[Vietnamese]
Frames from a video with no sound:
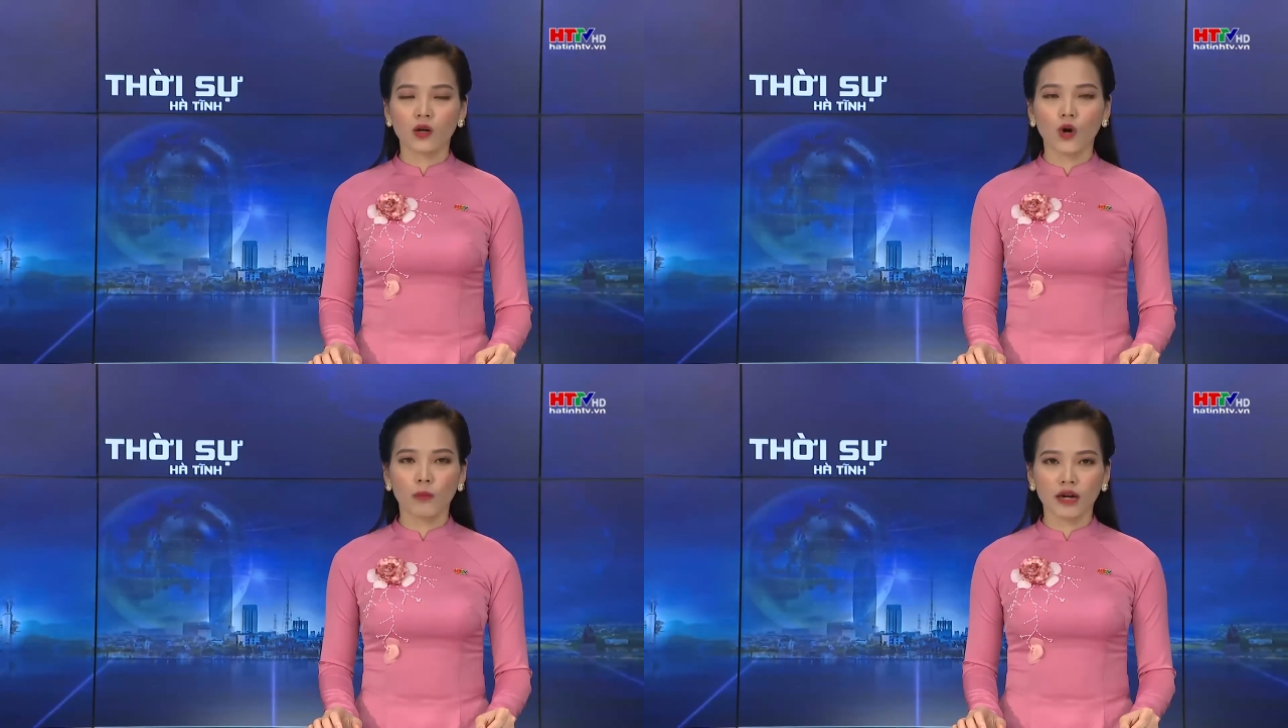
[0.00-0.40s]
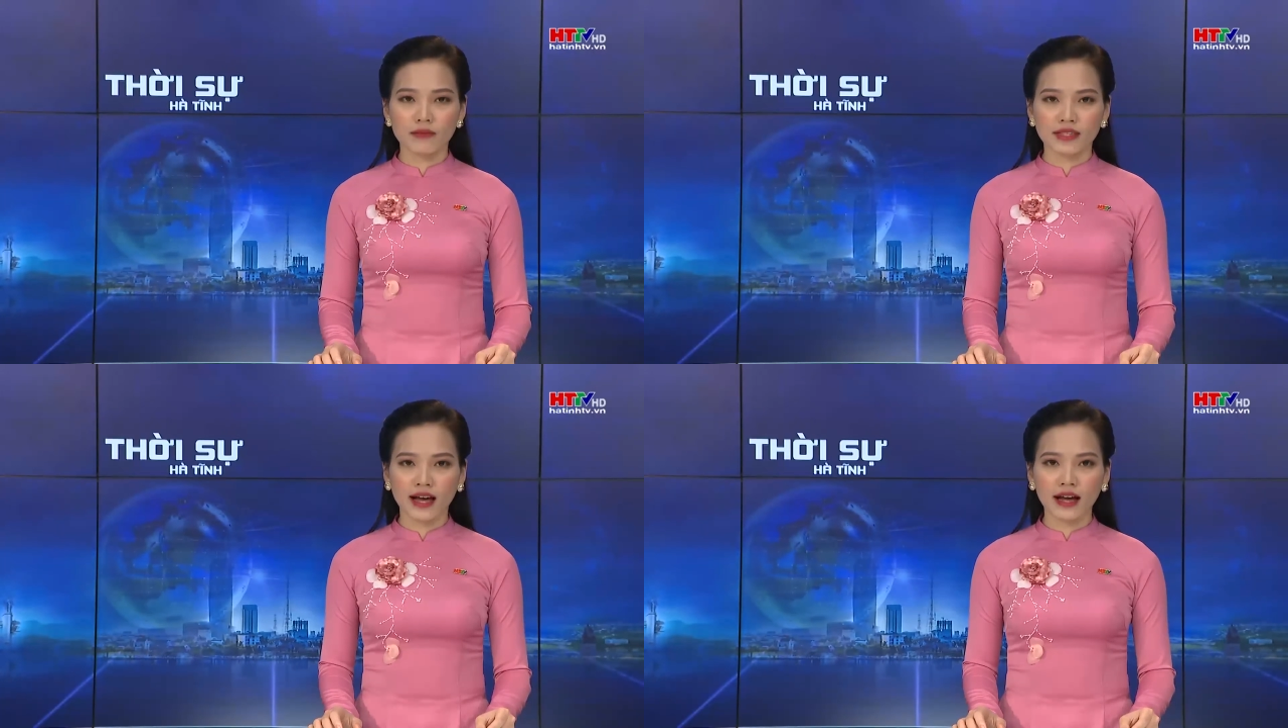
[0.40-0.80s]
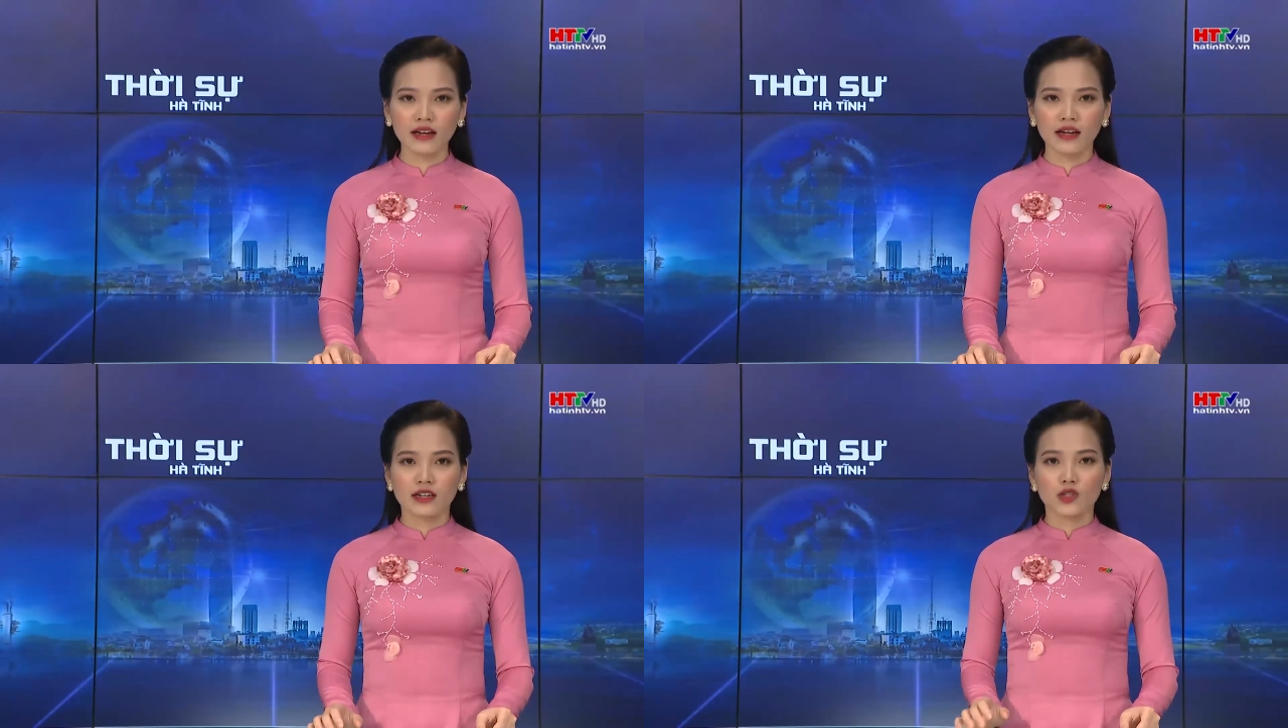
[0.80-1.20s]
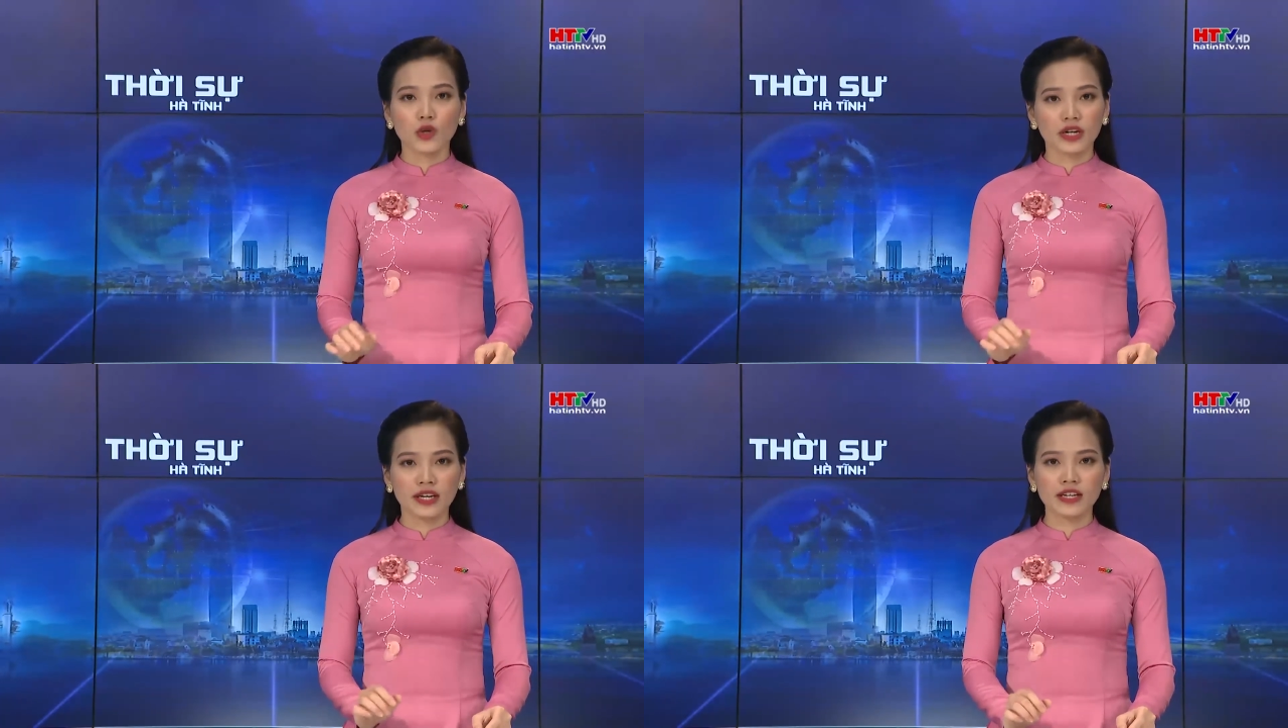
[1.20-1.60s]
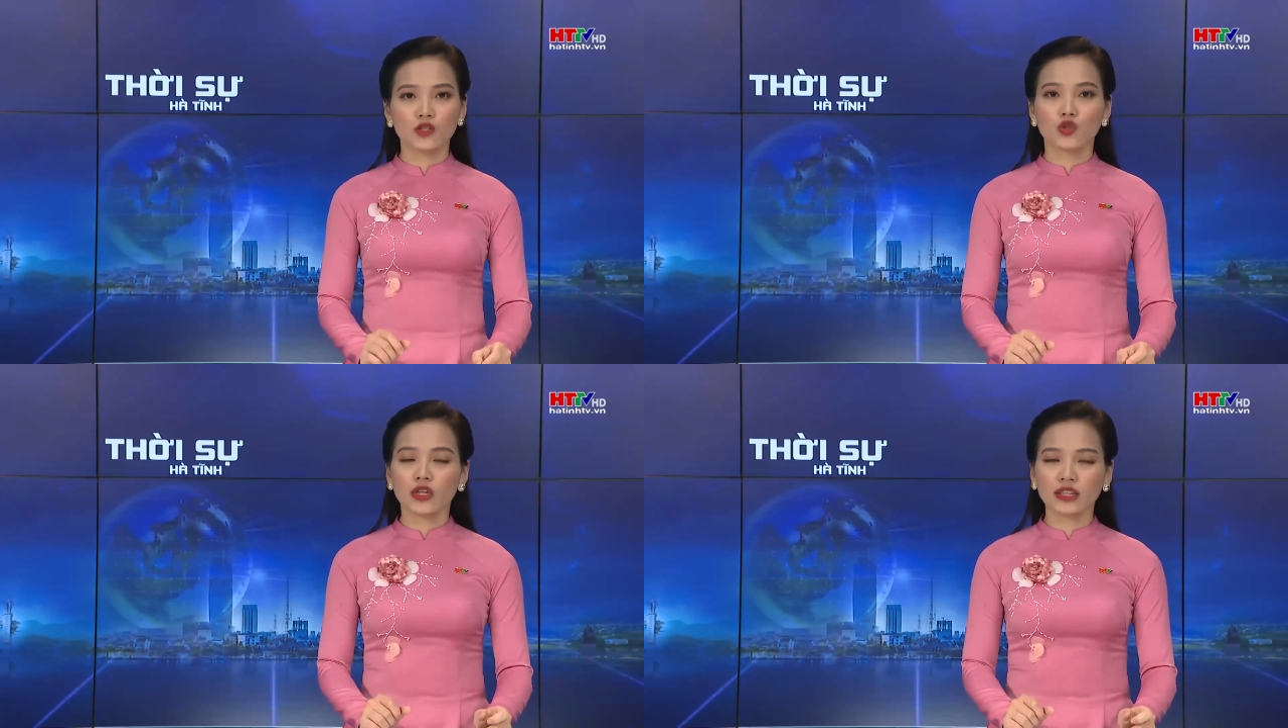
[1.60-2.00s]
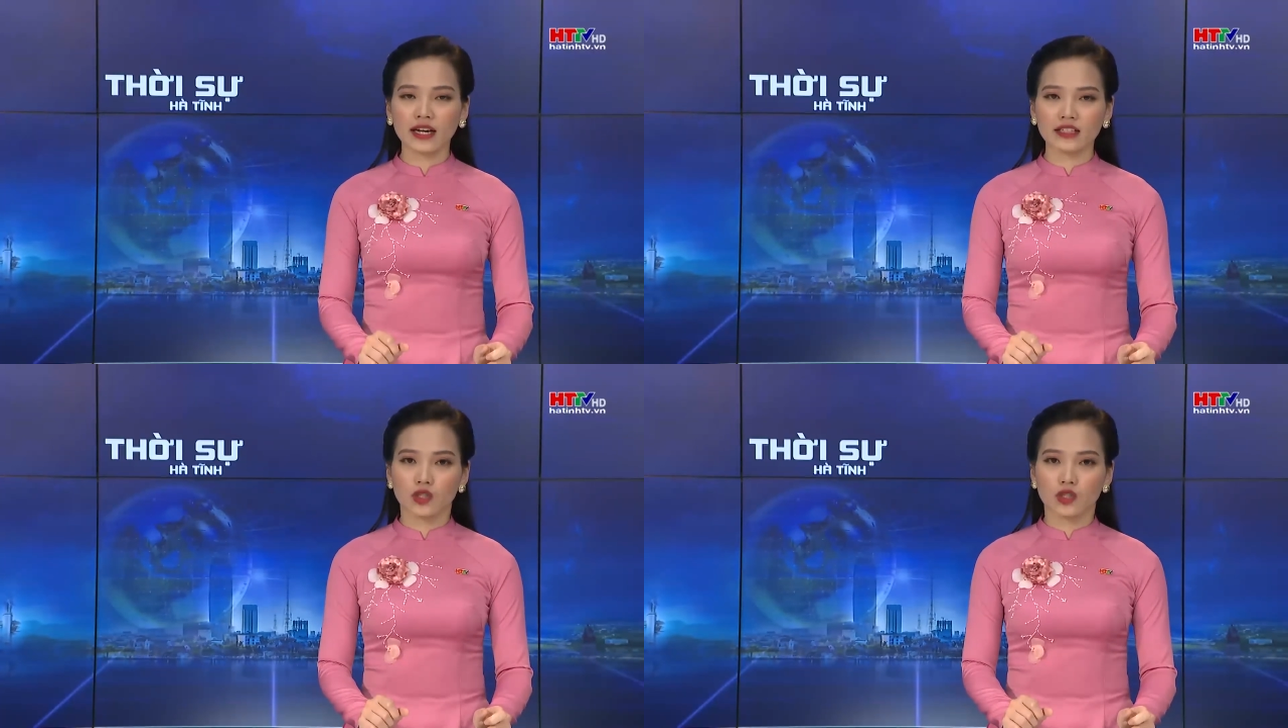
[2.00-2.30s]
gồm 5 xã Xuân Yên, Xuân Thành,